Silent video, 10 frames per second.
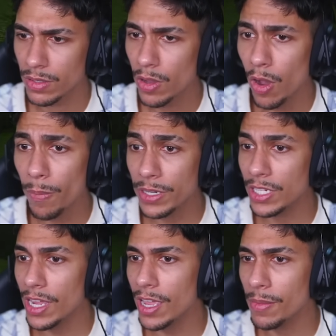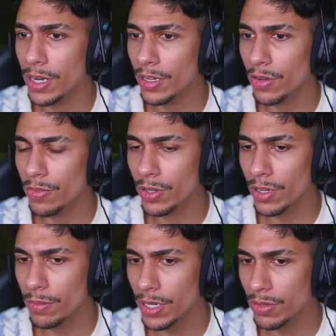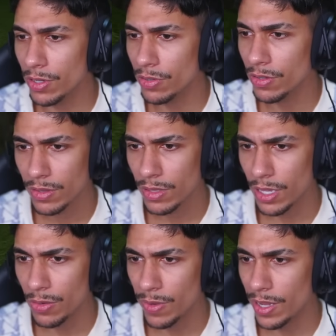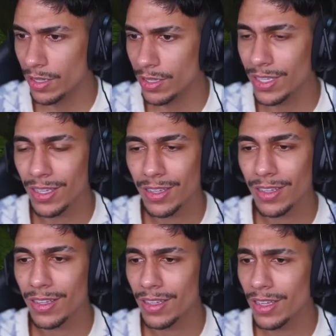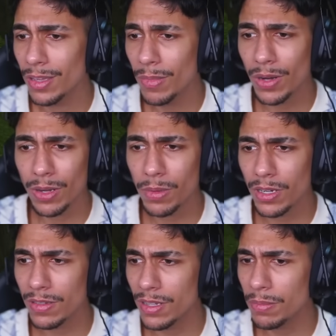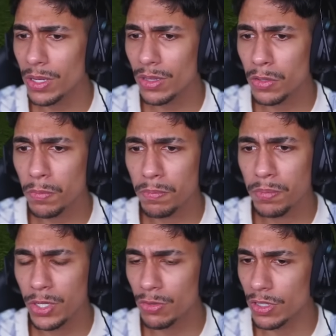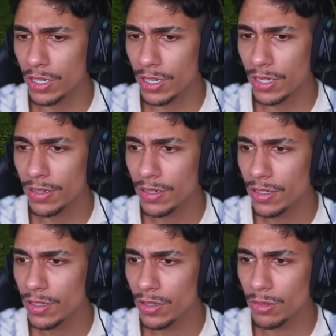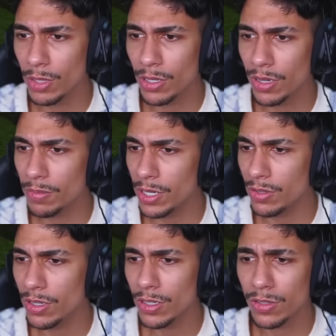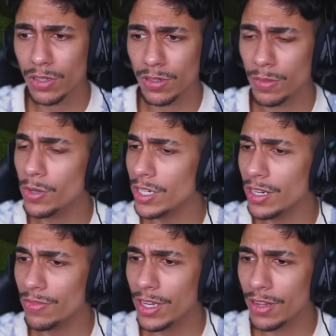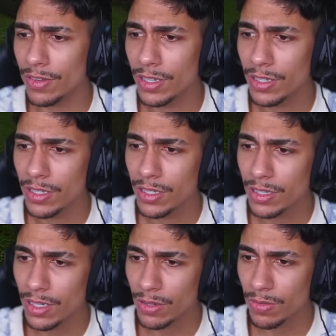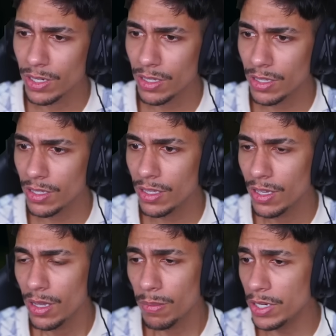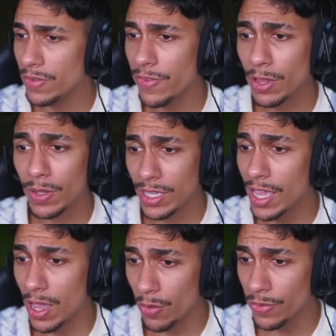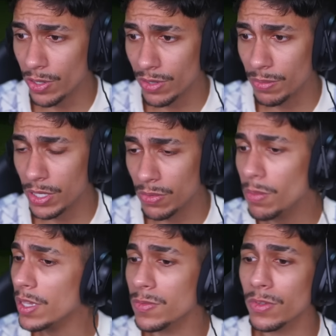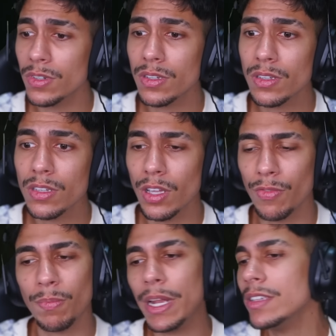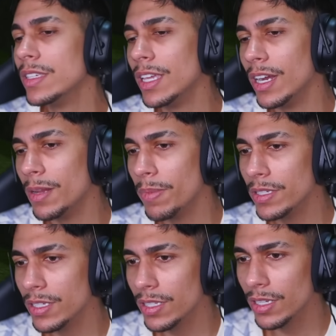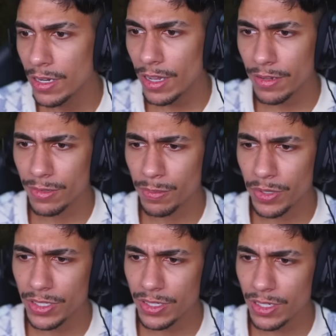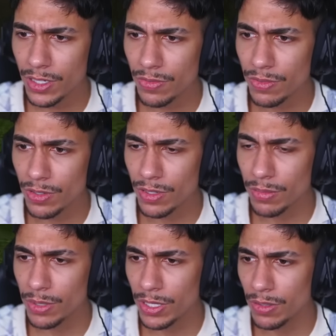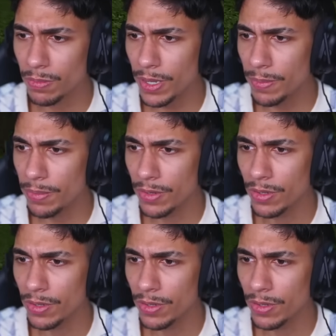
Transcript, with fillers: Opa, cheguei, mano. Aqui é o final do labirinto, eu acho. Tá, não é aqui. Mano, eu lembro que nesse labirinto tem um bicho, tá ligado? No meio do labirinto. Só que eu não lembro onde é que ele ficava. Tá, não é aqui. Mas de fato, aqui é o final do labirinto mesmo. Eu fui pra esquerda e passei até aqui. Cara, só pode ser aqui o final do labirinto, papo.